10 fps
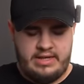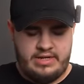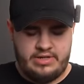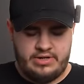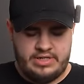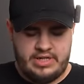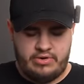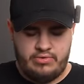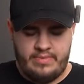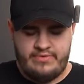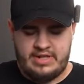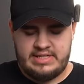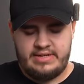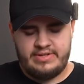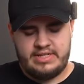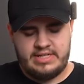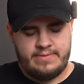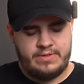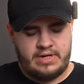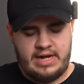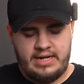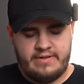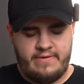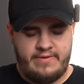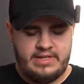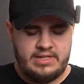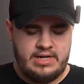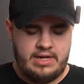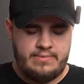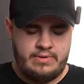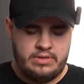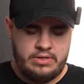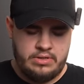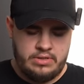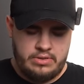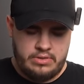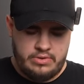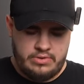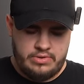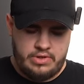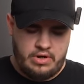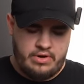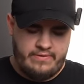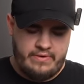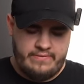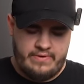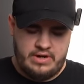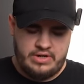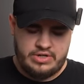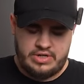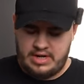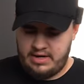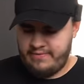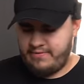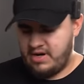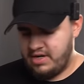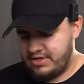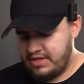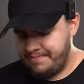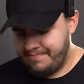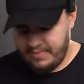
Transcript: Das ist auch eine sehr coole Pflanze, was ich selbst noch gar nicht verwendet habe und auch auf jeden Fall schon lange vorhatte.